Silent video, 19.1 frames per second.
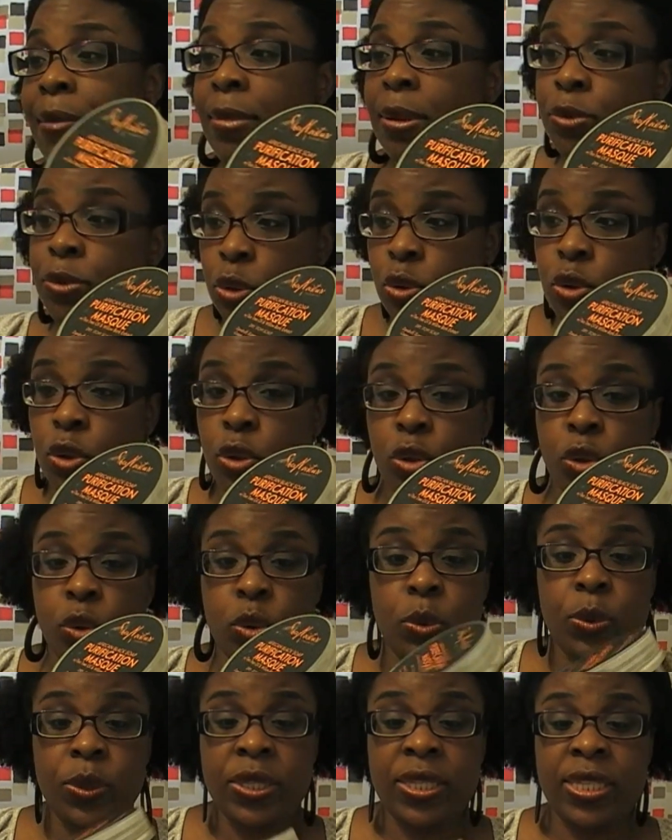même chose que
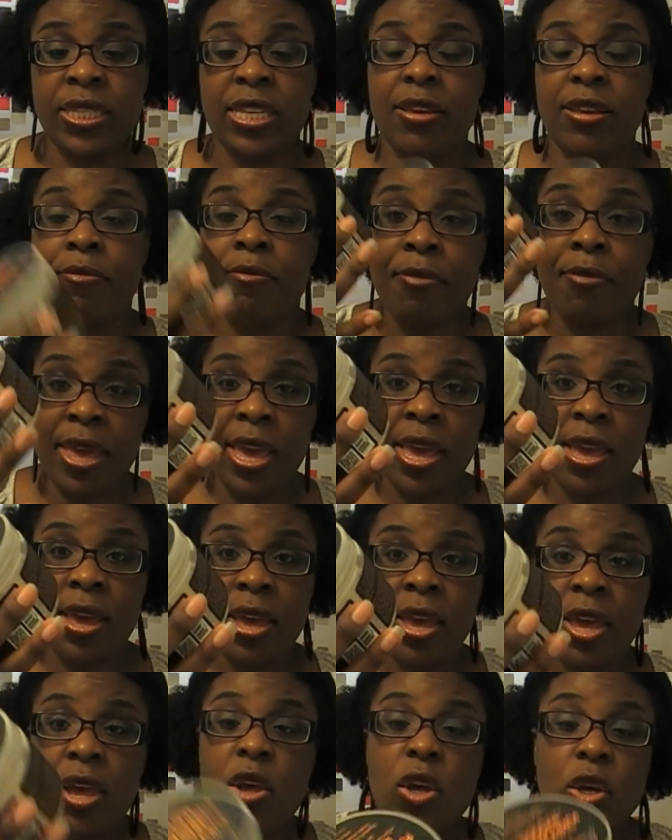celui-ci mais
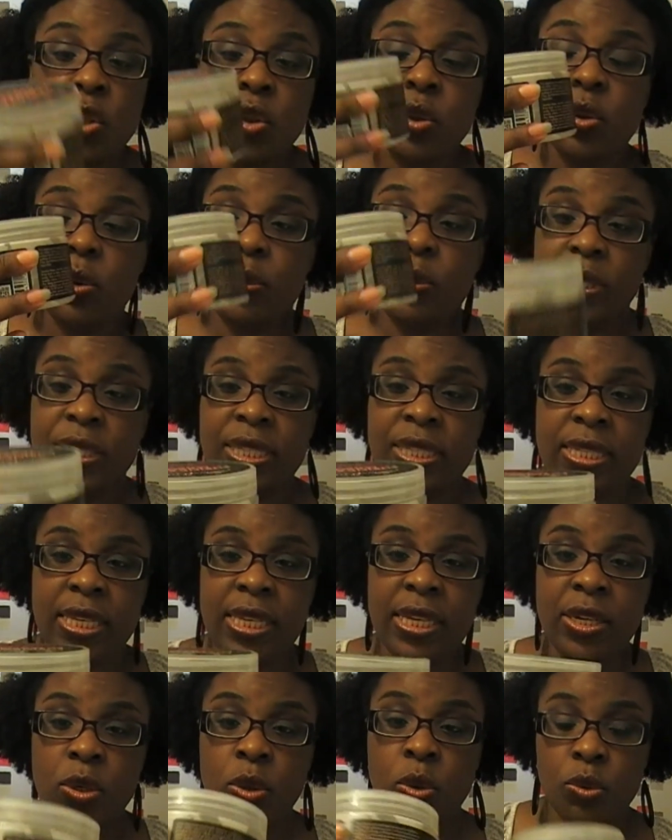
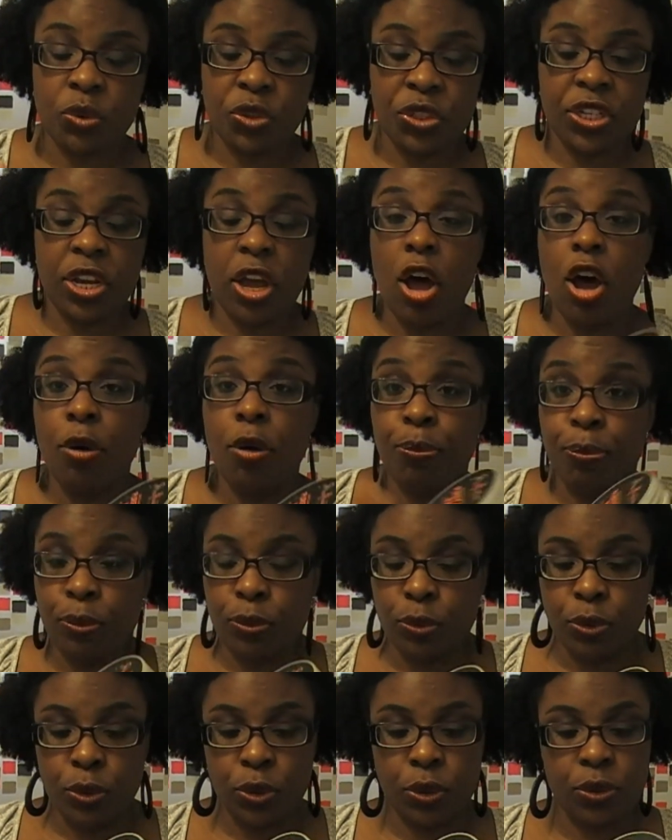celui-ci contient en
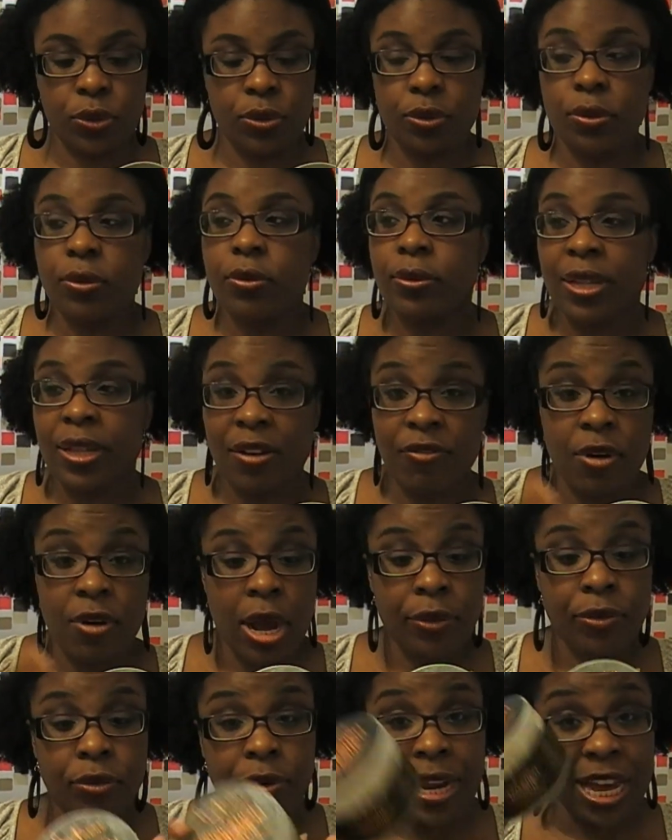plus
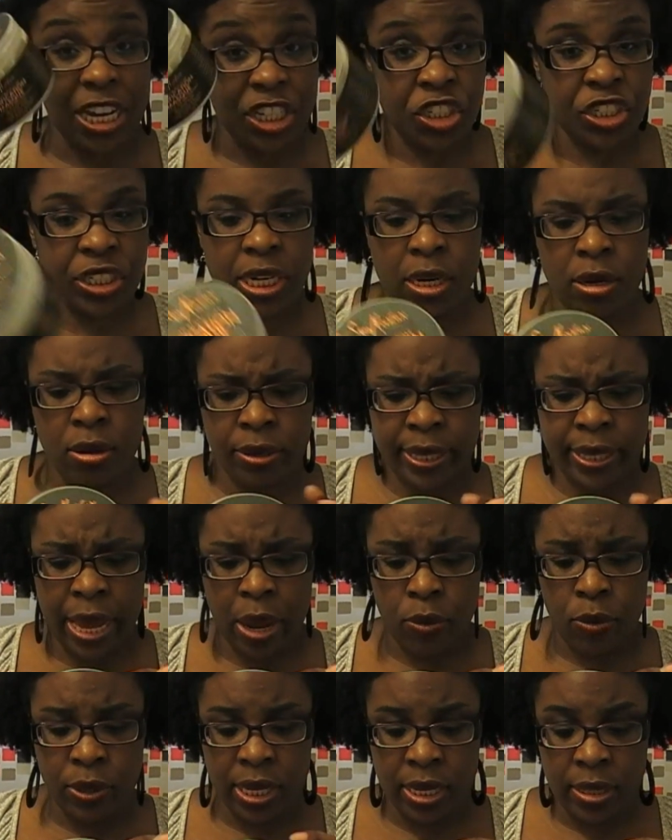d'avoir de l'argile
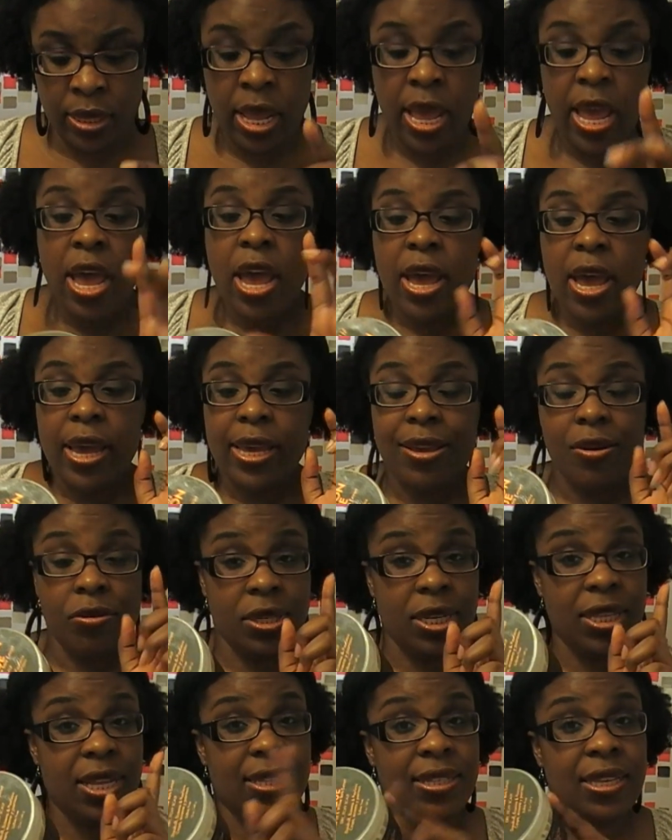kaolin il y a
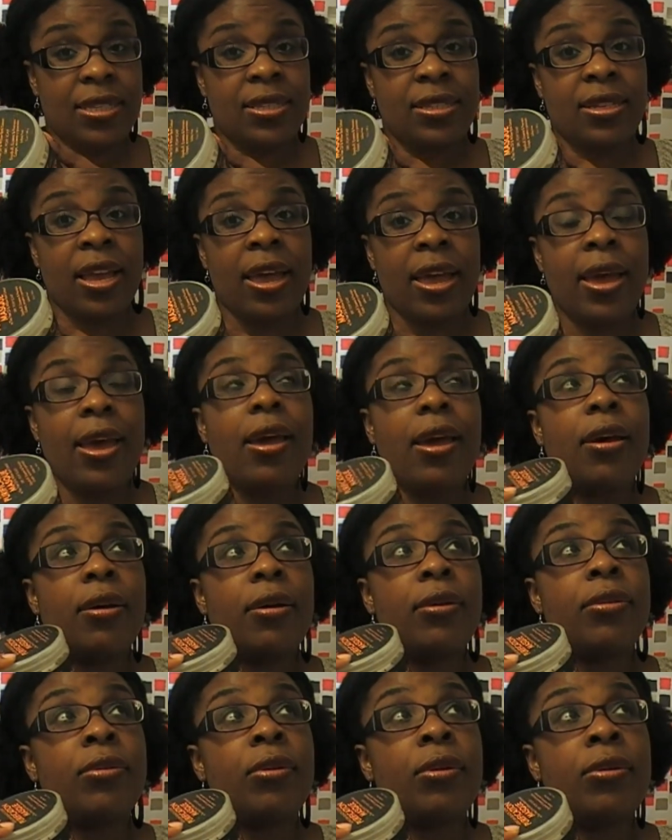aussi des extraits
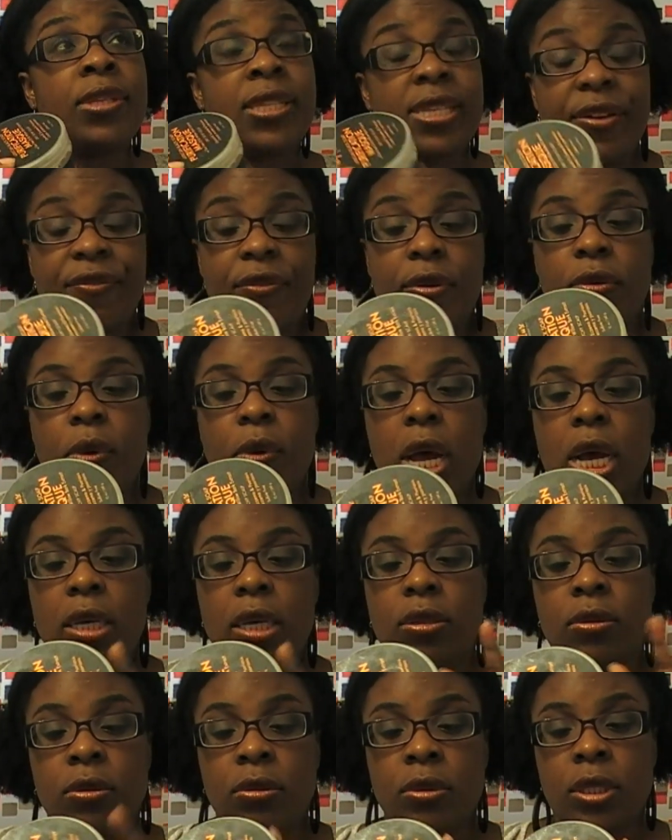de savon noir
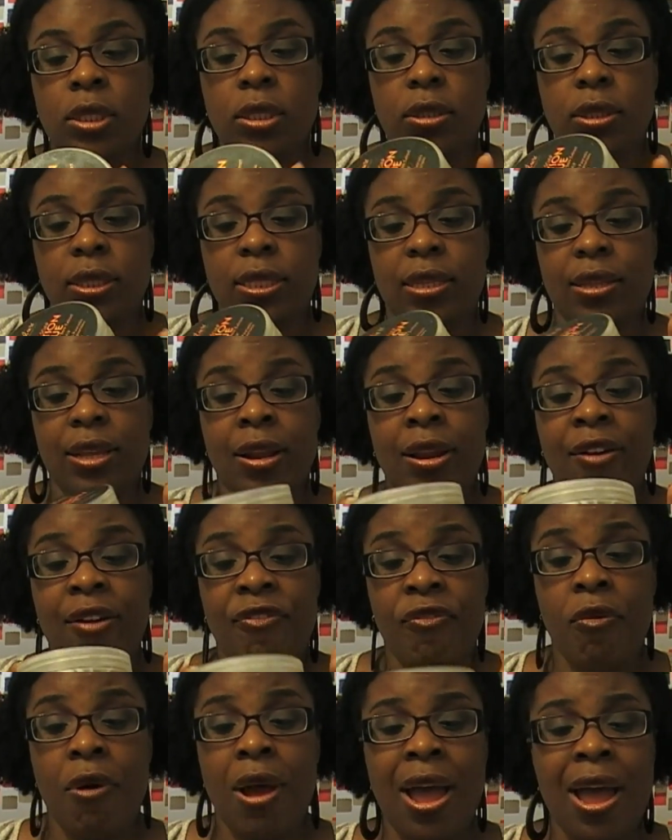donc c'est à la
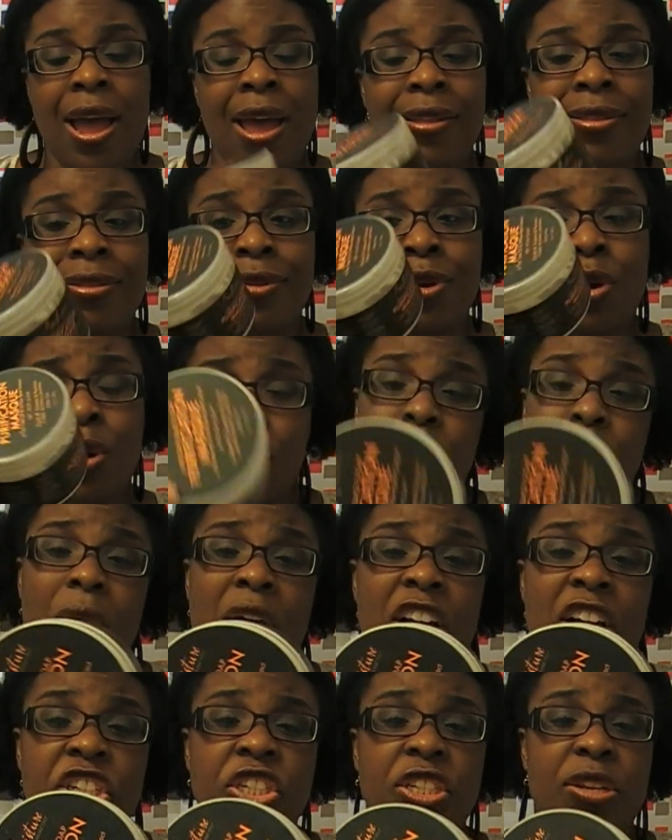fois un
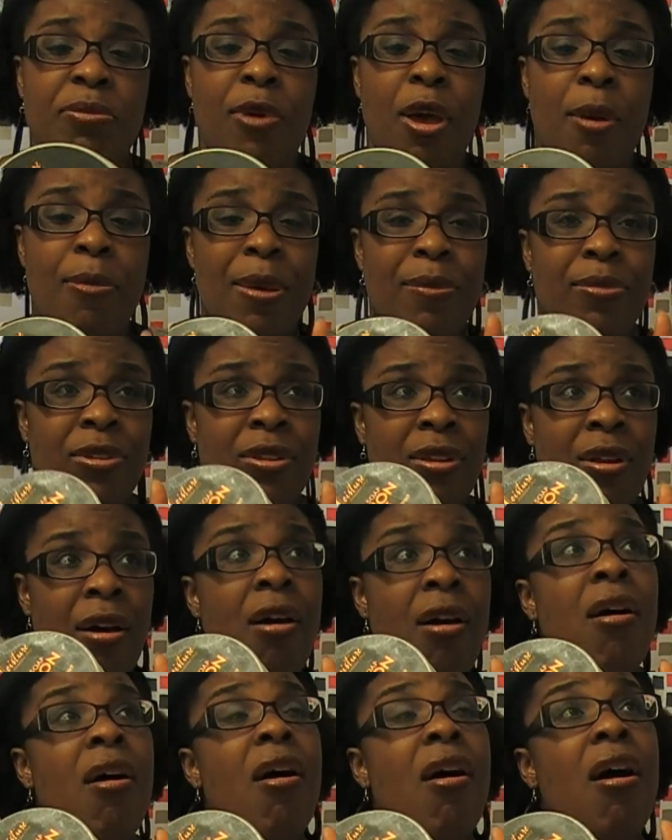co-wash mais en même temps